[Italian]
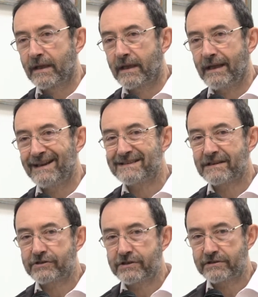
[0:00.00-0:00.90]
che
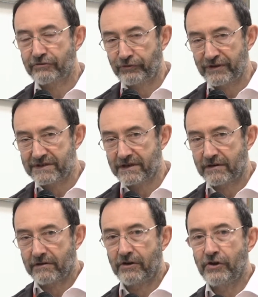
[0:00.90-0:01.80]
l'esercizio
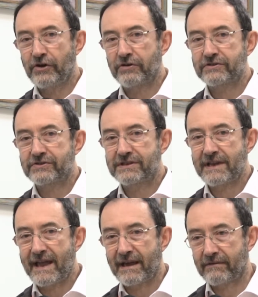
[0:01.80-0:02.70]
fisico non
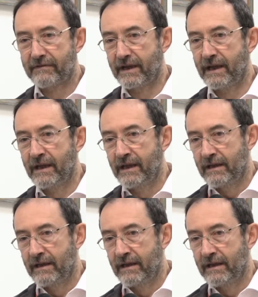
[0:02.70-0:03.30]
serve